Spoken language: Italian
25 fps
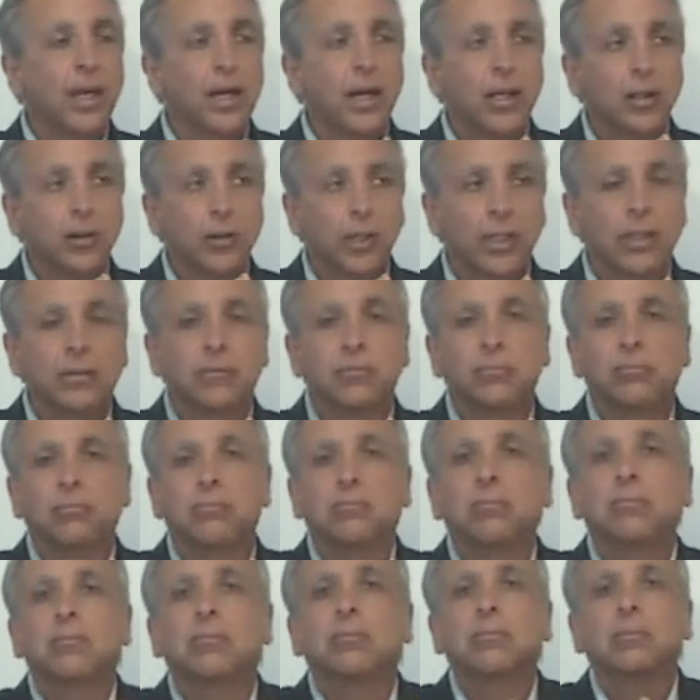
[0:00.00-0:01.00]
Allora,
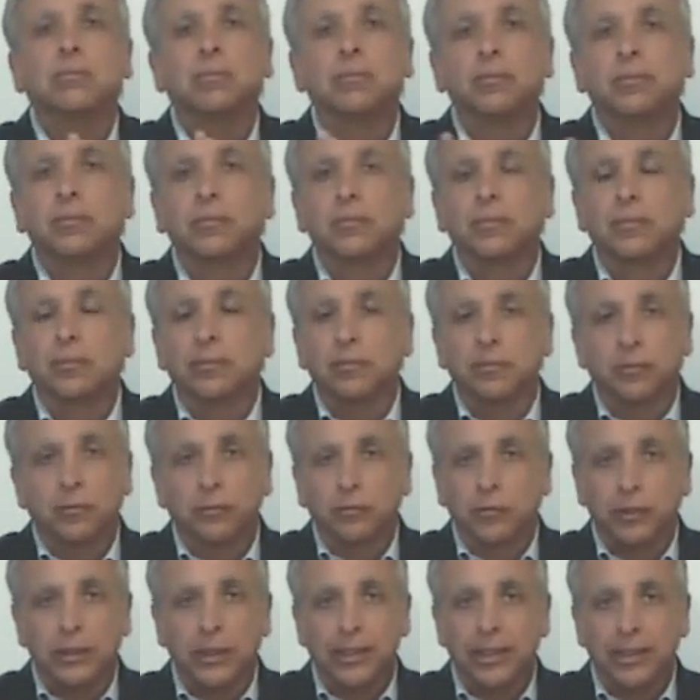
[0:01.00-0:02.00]

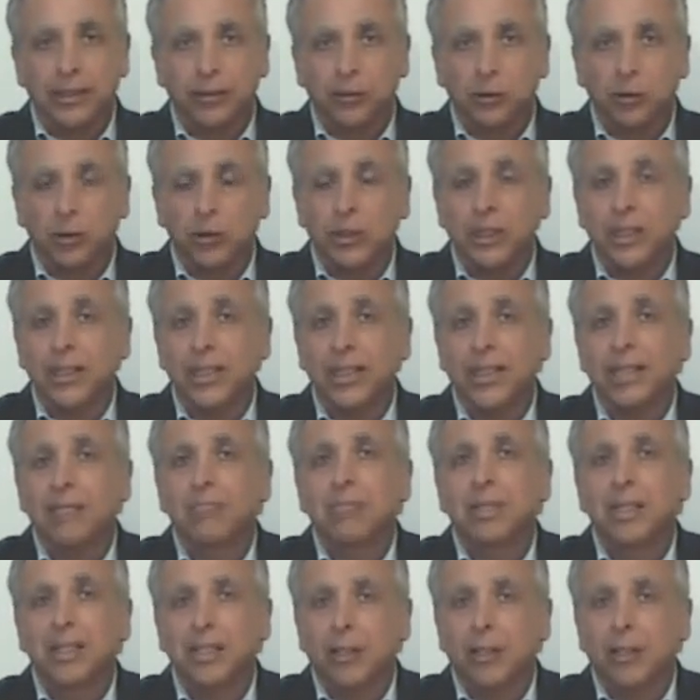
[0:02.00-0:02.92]
direte voi, eh beh,